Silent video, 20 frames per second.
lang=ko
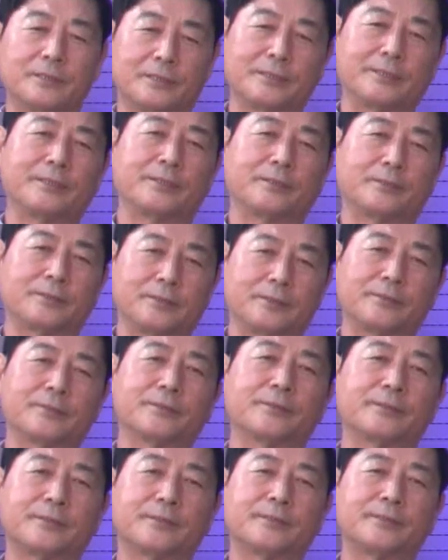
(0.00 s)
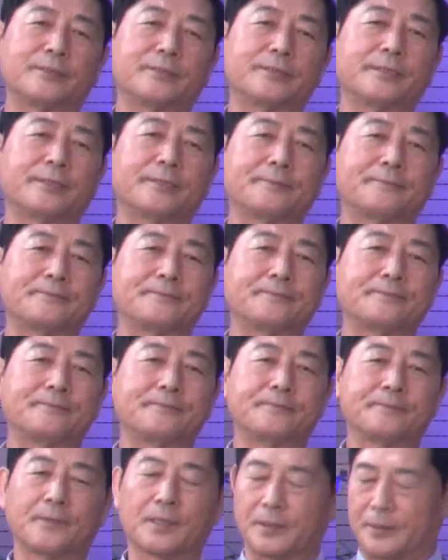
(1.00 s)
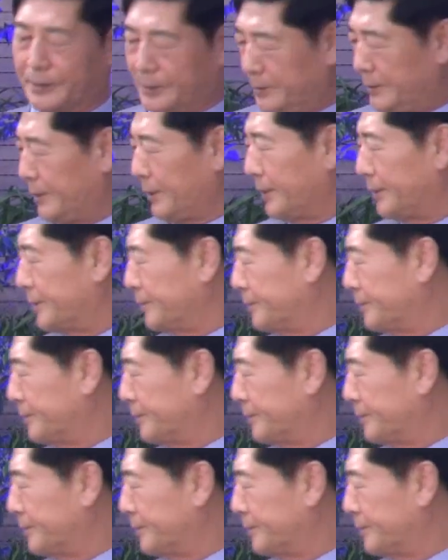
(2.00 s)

시절 종교전 거기다가 이제